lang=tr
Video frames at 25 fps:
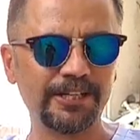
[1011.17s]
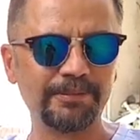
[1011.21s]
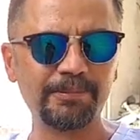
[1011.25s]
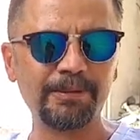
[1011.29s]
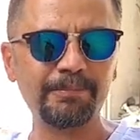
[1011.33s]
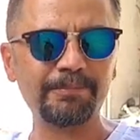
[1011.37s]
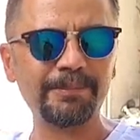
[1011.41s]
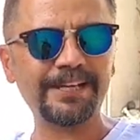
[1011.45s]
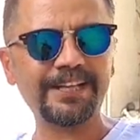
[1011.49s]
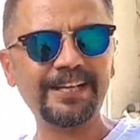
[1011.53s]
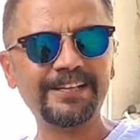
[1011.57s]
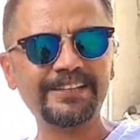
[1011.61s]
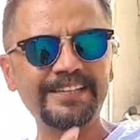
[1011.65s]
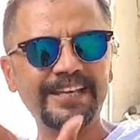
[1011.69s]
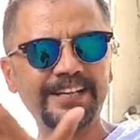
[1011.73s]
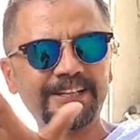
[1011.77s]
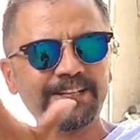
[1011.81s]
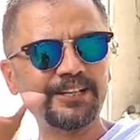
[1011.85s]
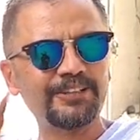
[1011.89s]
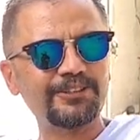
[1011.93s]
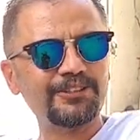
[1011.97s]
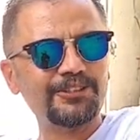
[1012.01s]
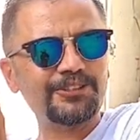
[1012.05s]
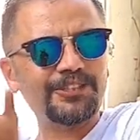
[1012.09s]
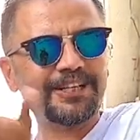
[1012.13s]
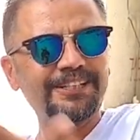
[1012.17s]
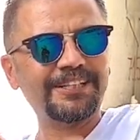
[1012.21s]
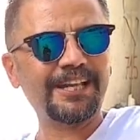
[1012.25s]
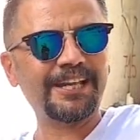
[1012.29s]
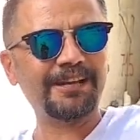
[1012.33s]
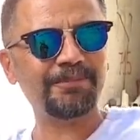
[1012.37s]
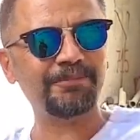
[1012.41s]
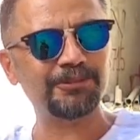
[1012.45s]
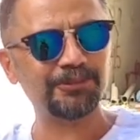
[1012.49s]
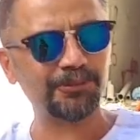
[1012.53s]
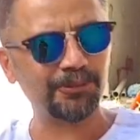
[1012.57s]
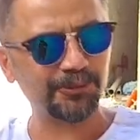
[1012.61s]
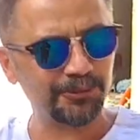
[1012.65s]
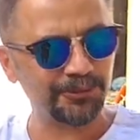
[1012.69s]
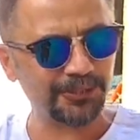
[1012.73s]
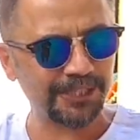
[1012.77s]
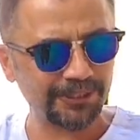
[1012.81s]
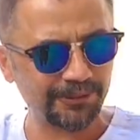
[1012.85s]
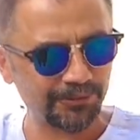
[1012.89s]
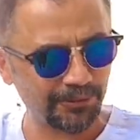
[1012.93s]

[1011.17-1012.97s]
memleketten getireceklerimiz olacak,